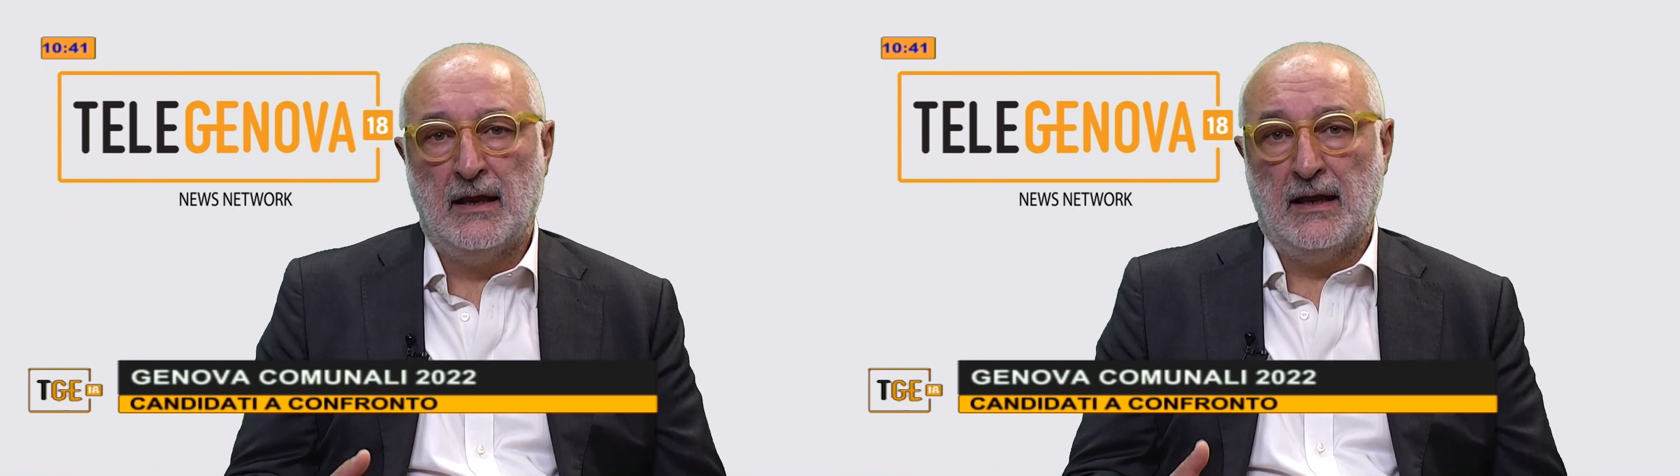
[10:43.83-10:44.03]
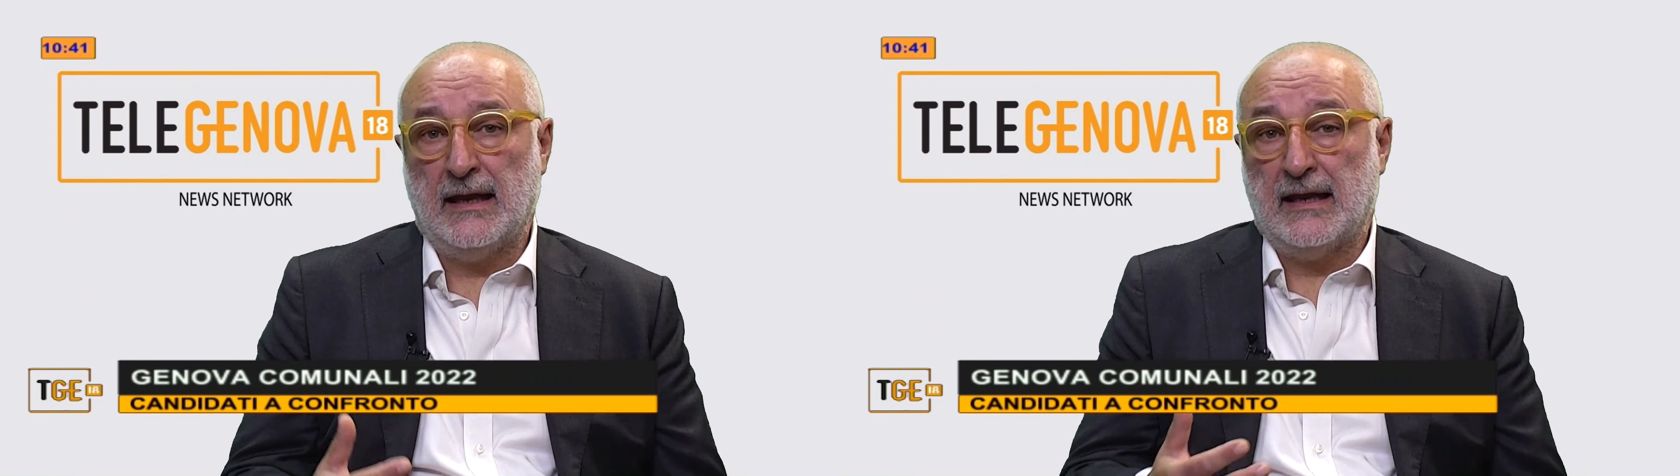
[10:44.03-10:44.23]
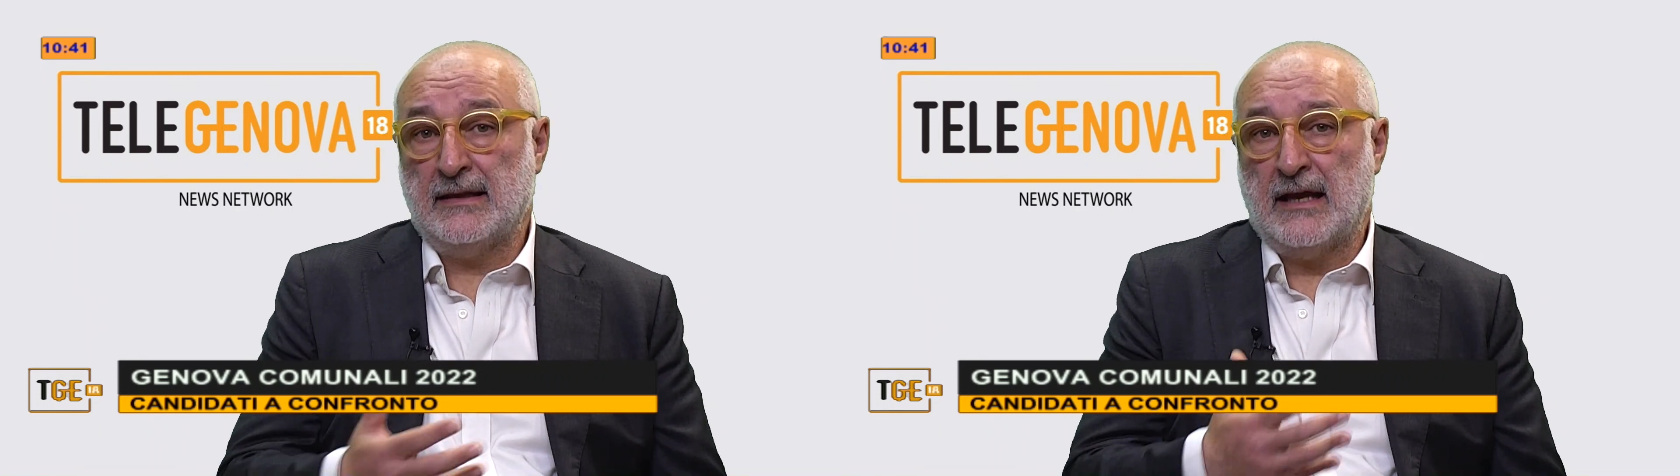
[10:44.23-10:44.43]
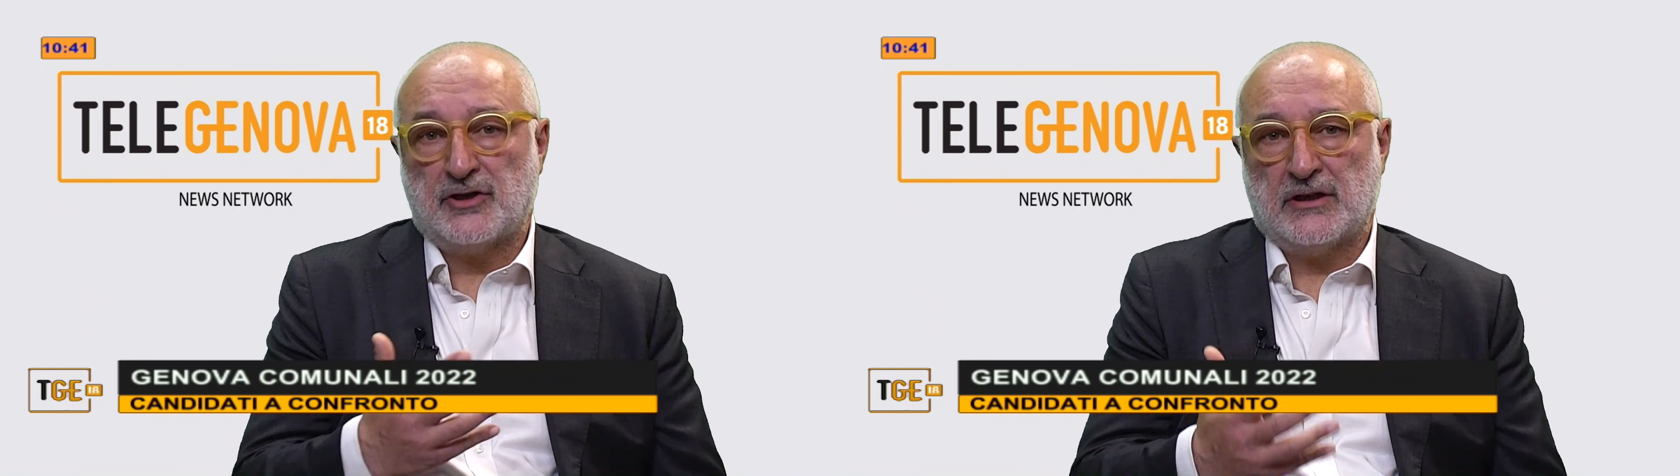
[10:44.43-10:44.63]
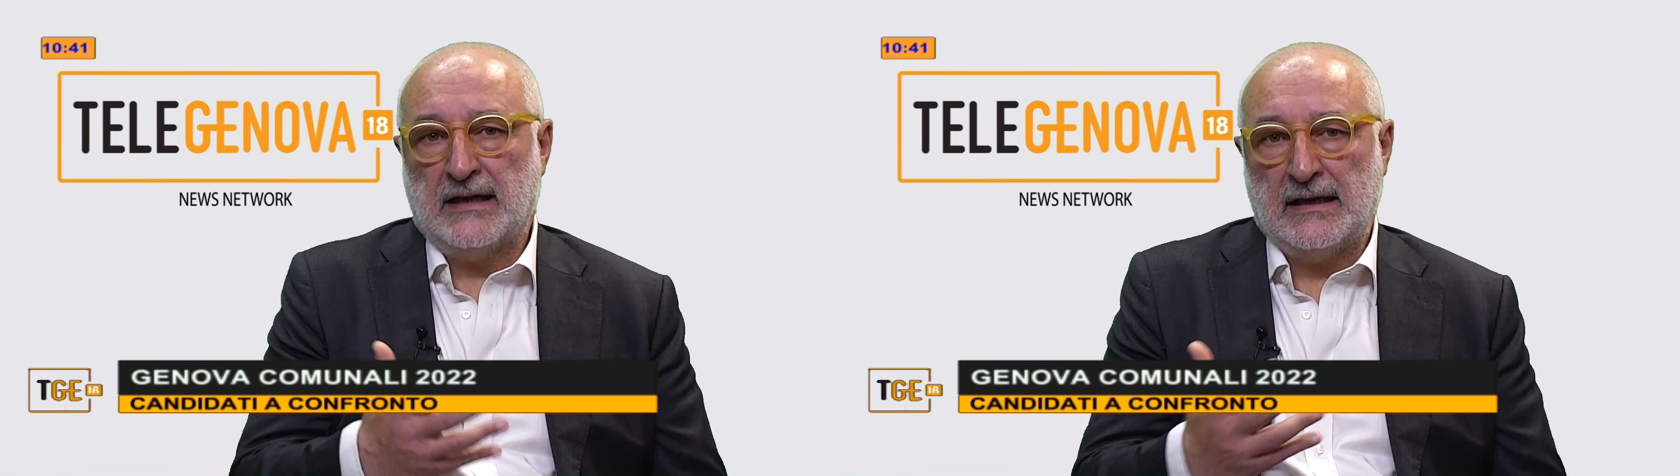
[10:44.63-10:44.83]
e che
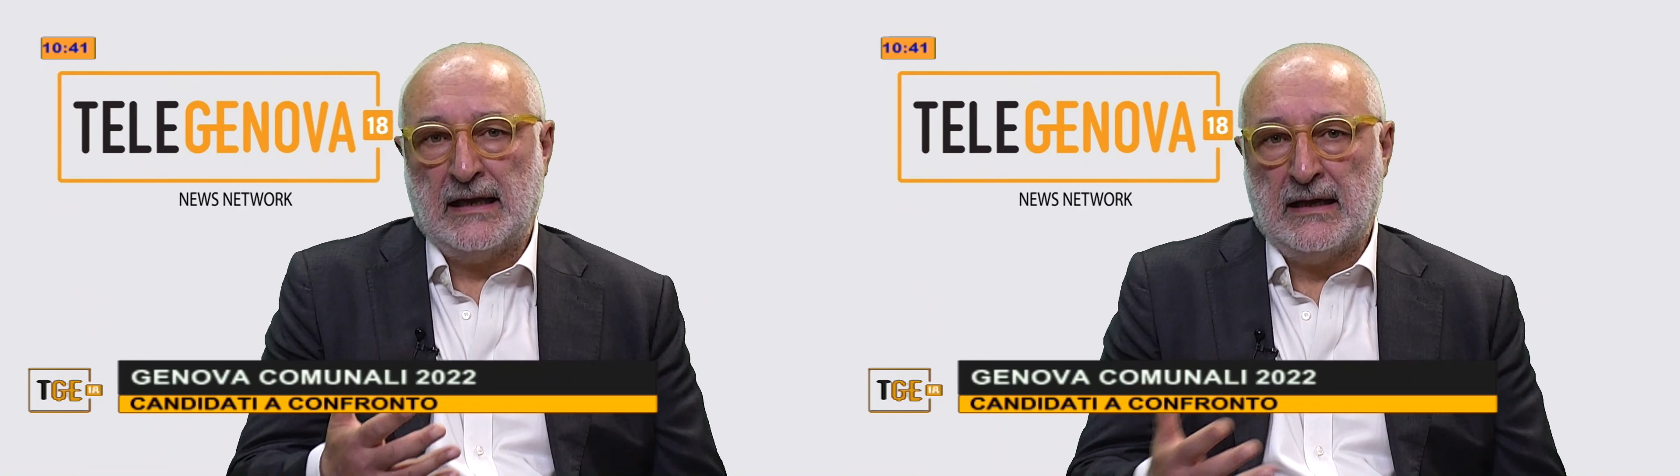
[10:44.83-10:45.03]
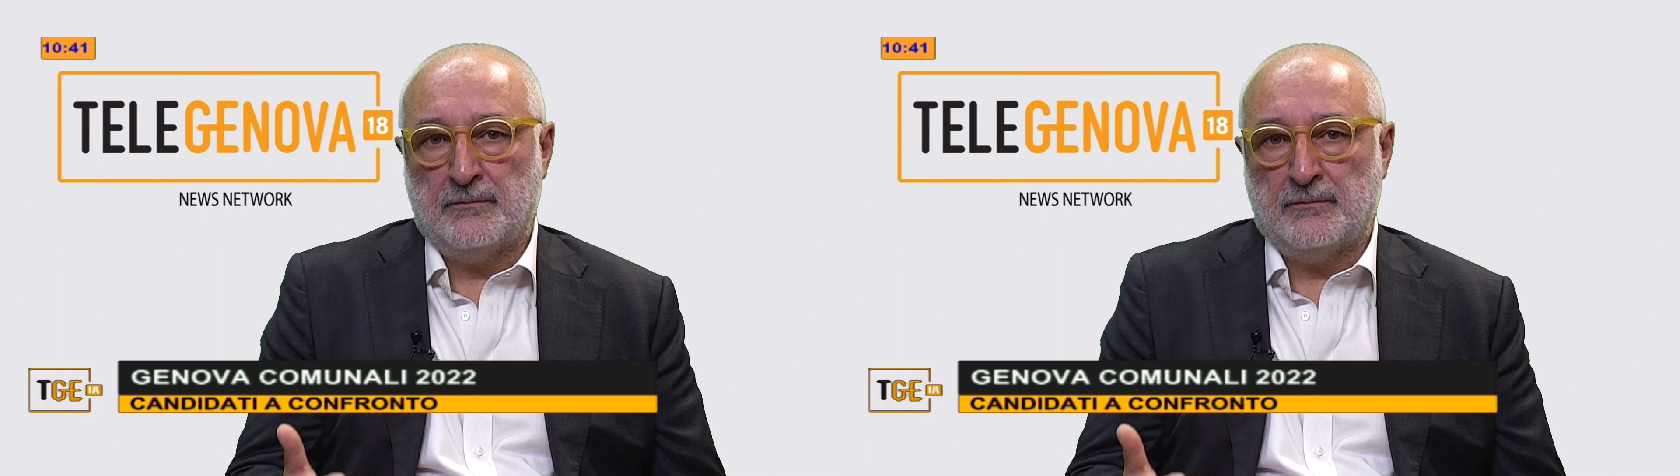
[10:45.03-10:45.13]
nasce dalla